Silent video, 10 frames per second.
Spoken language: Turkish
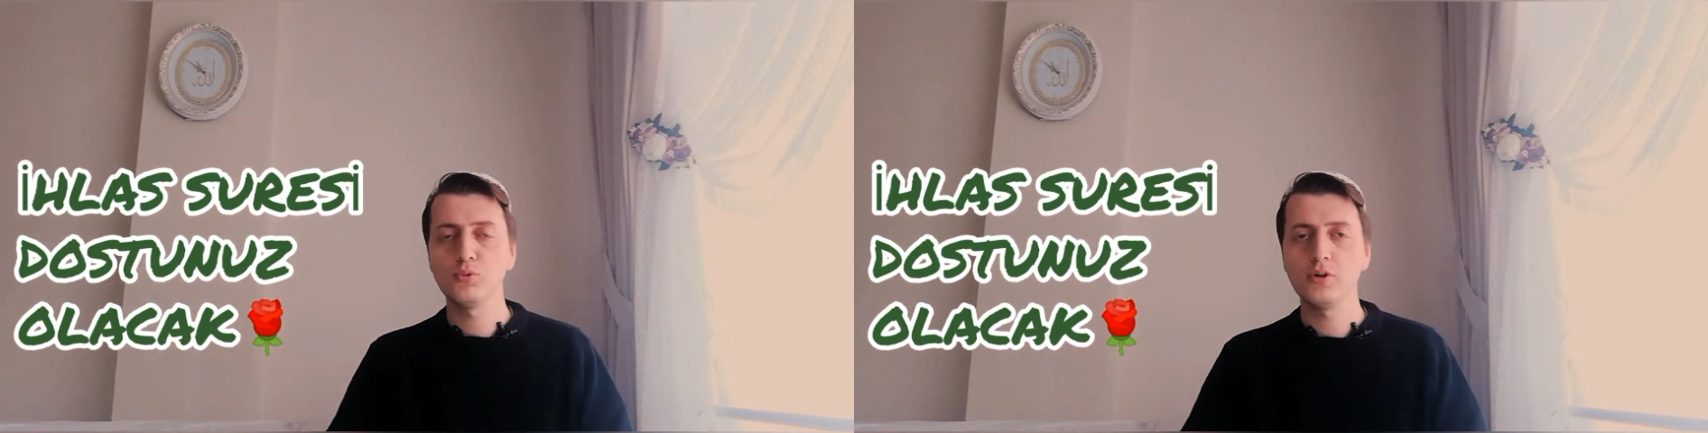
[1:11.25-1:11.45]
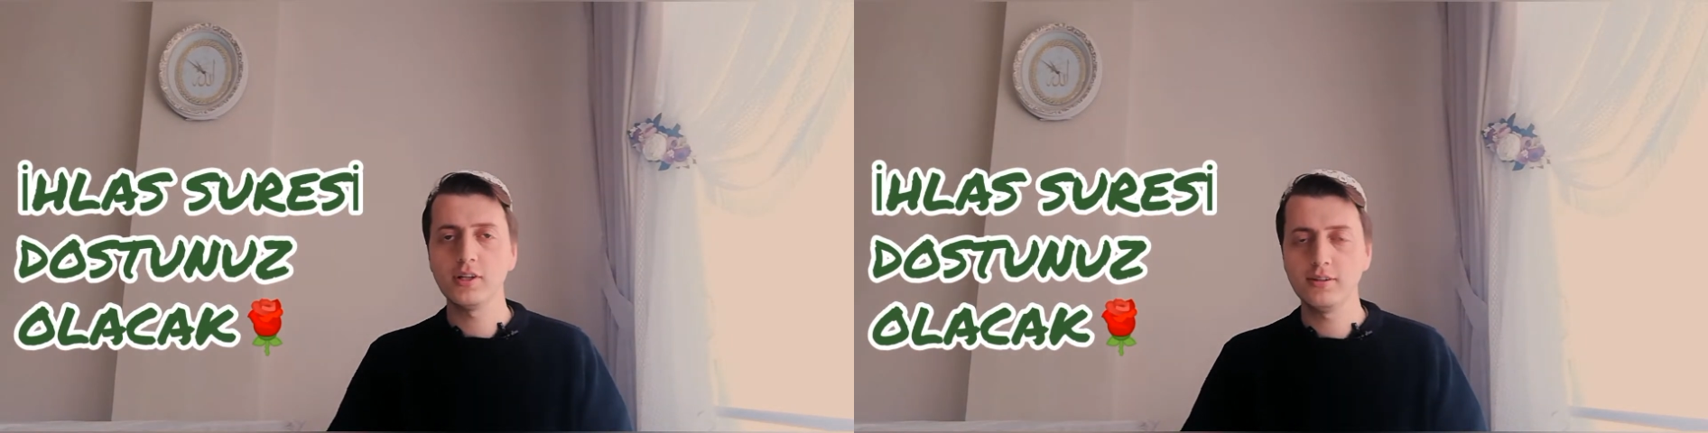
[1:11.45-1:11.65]

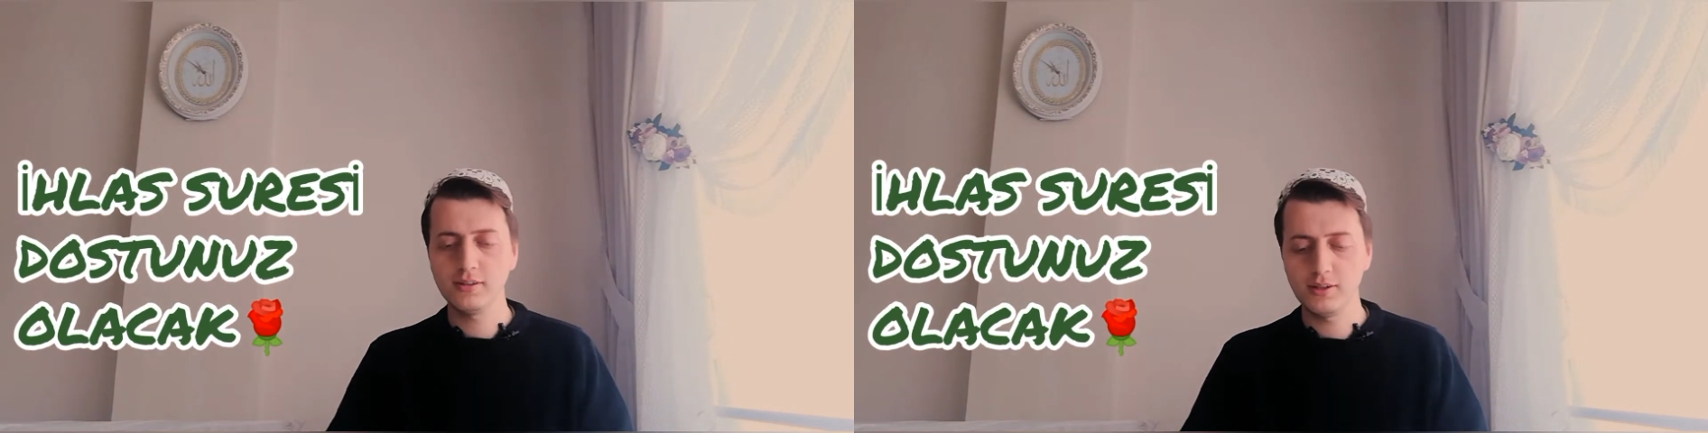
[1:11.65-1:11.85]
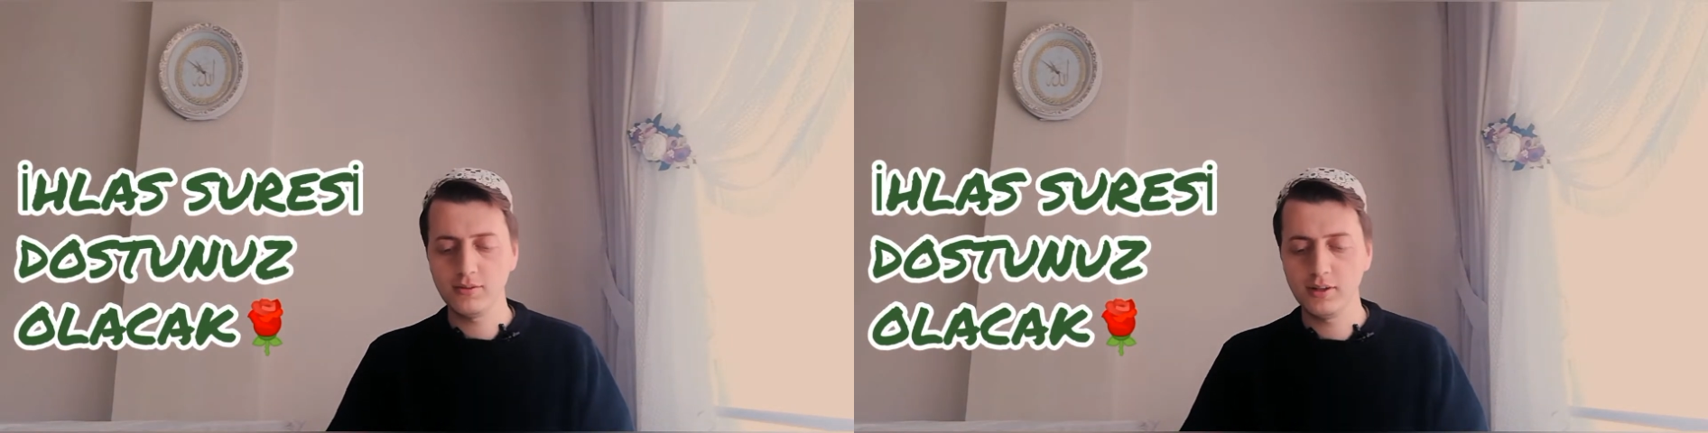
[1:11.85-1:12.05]
bu hadis-i
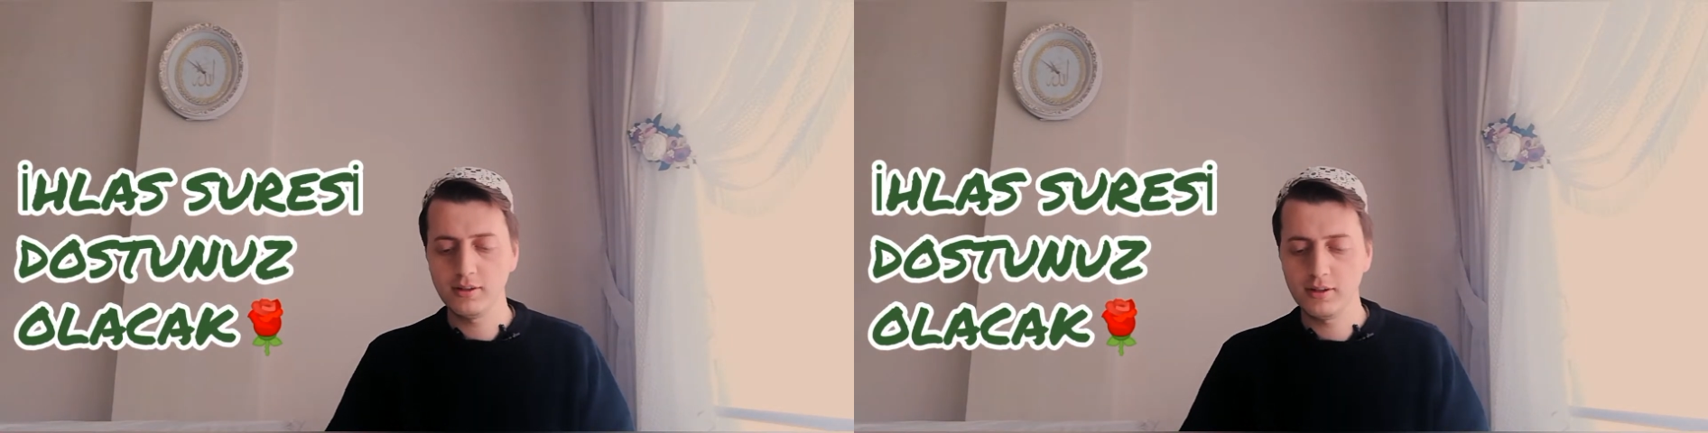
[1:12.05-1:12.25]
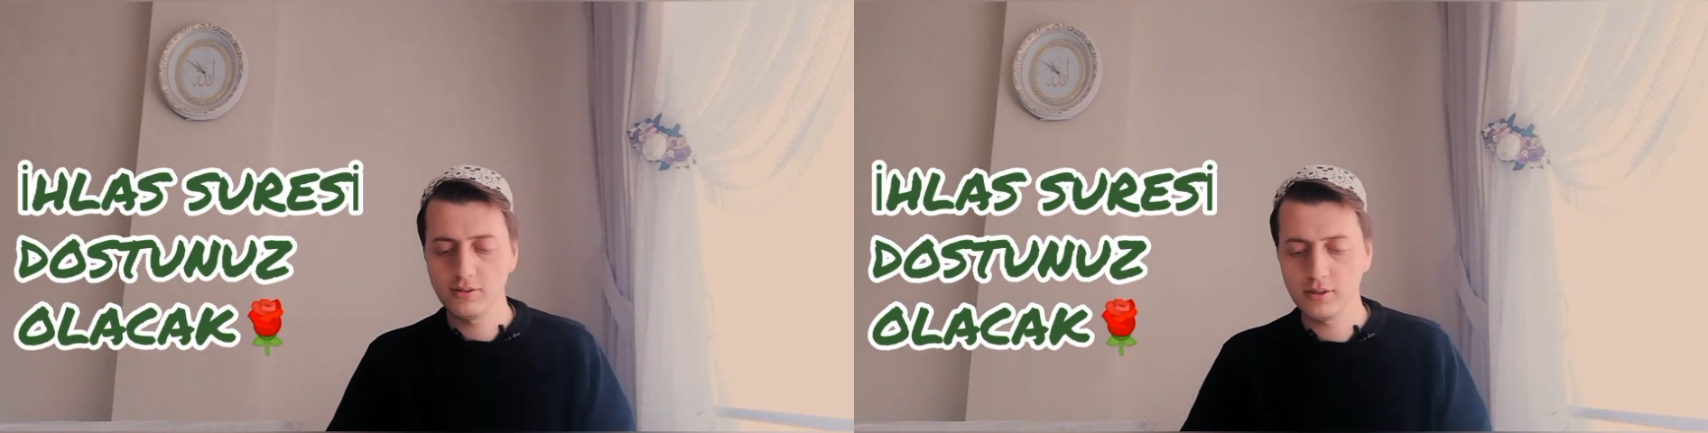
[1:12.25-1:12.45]
şeriften de
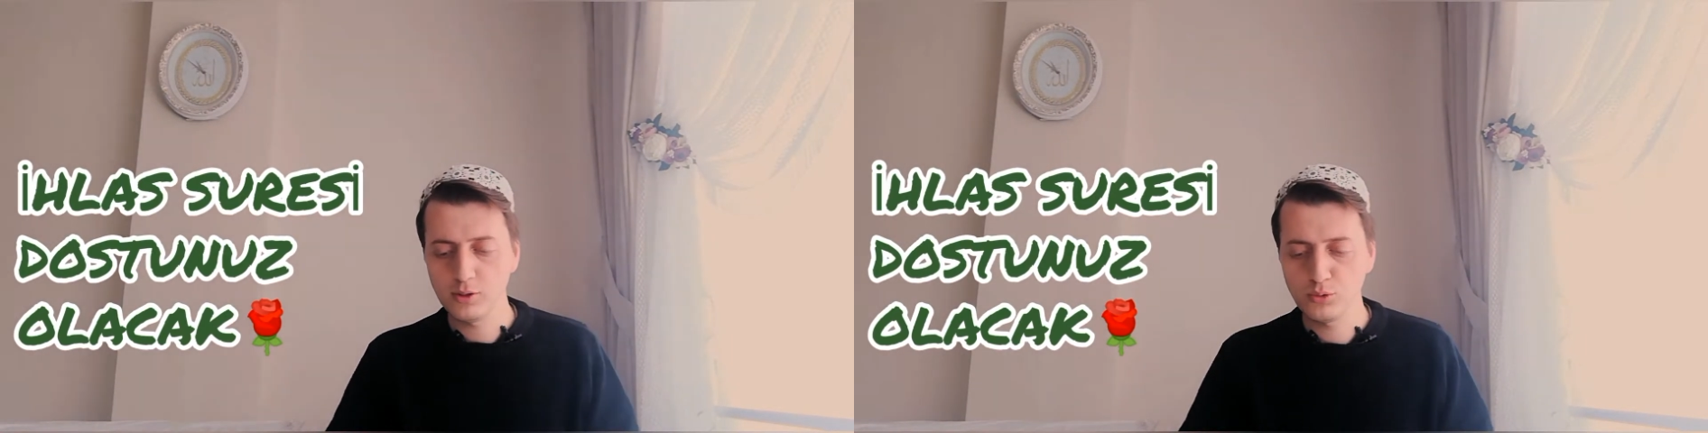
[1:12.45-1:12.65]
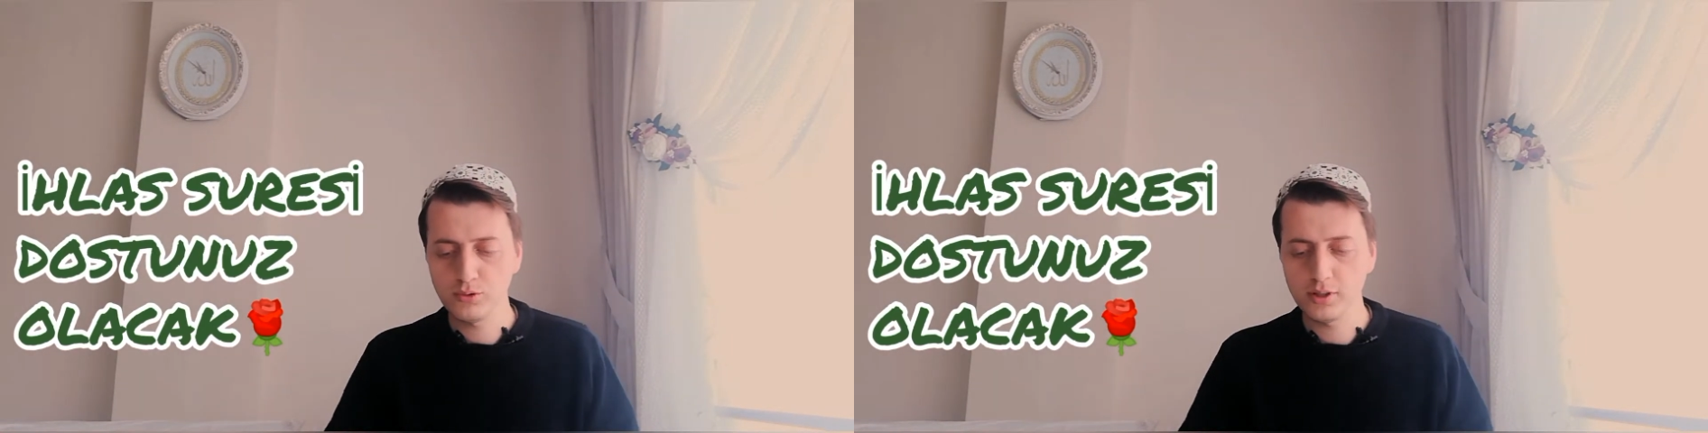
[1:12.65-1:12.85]

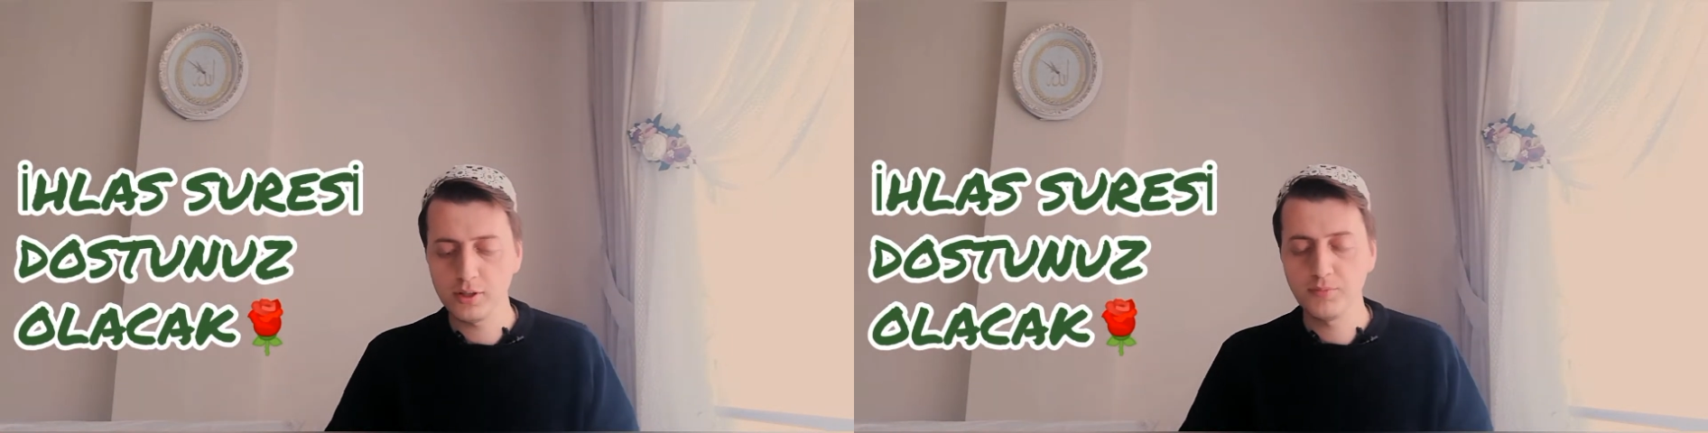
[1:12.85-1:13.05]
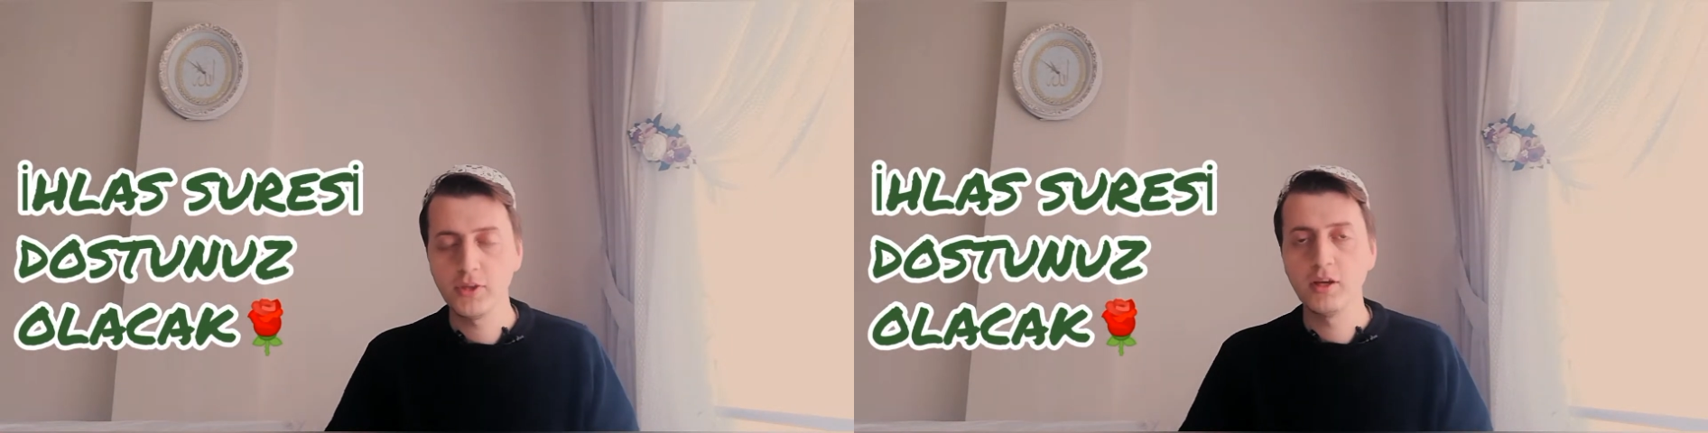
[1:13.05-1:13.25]
anlayacağınız üzere